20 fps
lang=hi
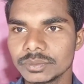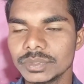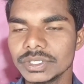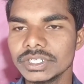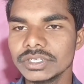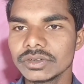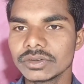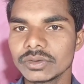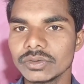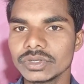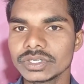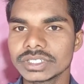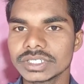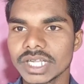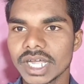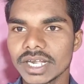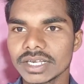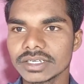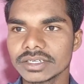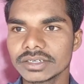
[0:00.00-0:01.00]
वीडियो को
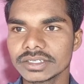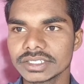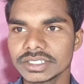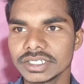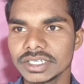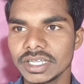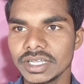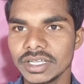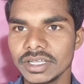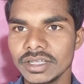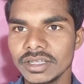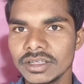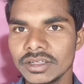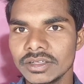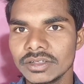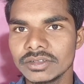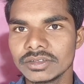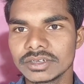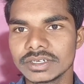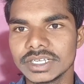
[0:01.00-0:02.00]
स्टार्ट करते हैं
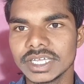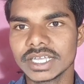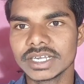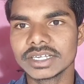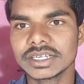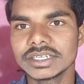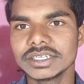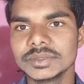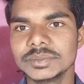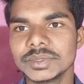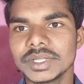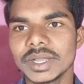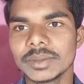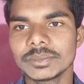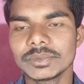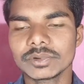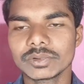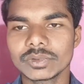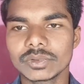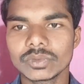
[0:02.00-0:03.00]
डायरेक्टली मैं
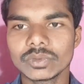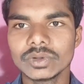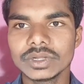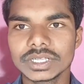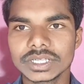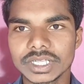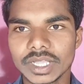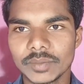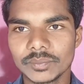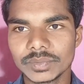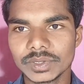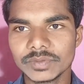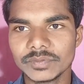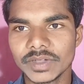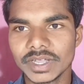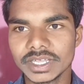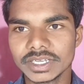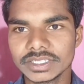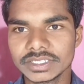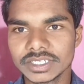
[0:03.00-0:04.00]
आप लोगों को एक
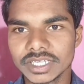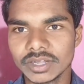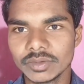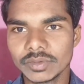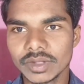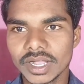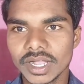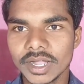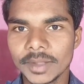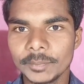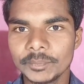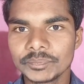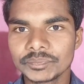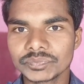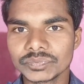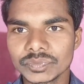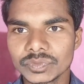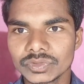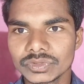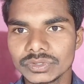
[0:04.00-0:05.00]
एम्पलीफायर दिखाऊँगा
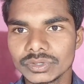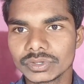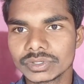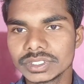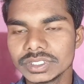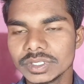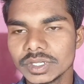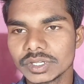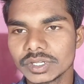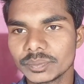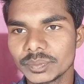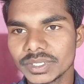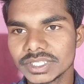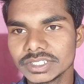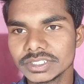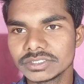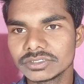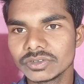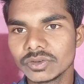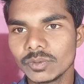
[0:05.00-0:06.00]
जो कि एक
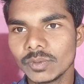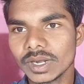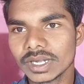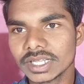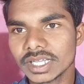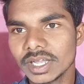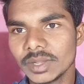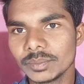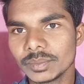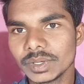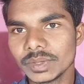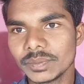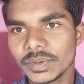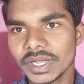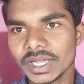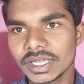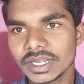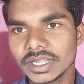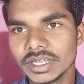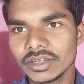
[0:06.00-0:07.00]
पच्चीस सौ वाट का
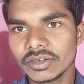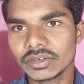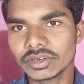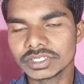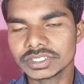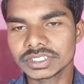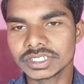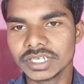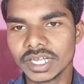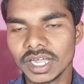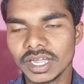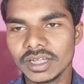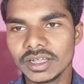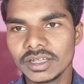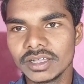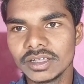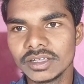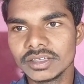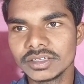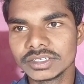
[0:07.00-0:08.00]
एम्पलीफायर है और इसका
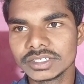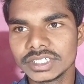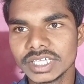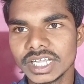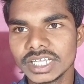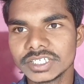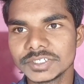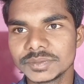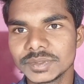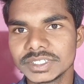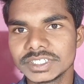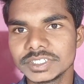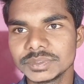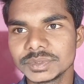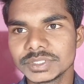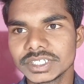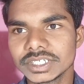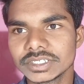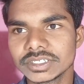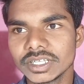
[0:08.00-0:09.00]
क्या
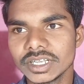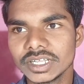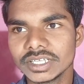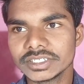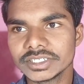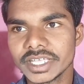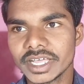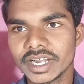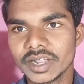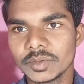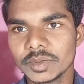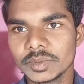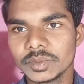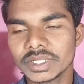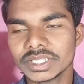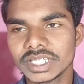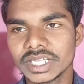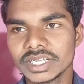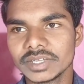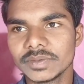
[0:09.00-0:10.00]
स्पेसिफिकेशन है सारा मैं
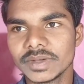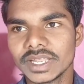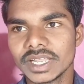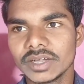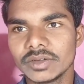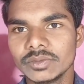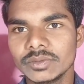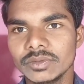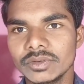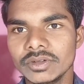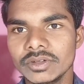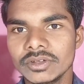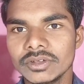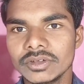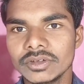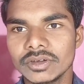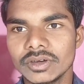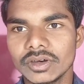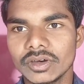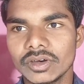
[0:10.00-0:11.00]
बताने वाला हूँ
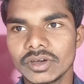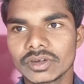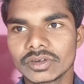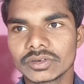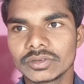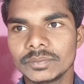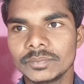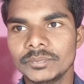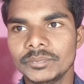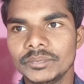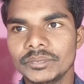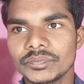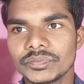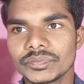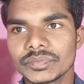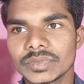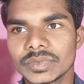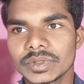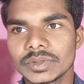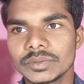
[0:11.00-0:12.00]
और
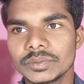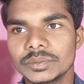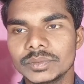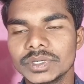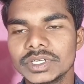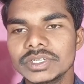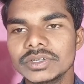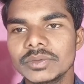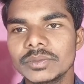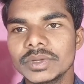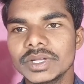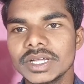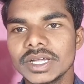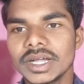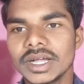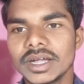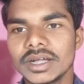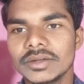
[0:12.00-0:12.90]
वीडियो में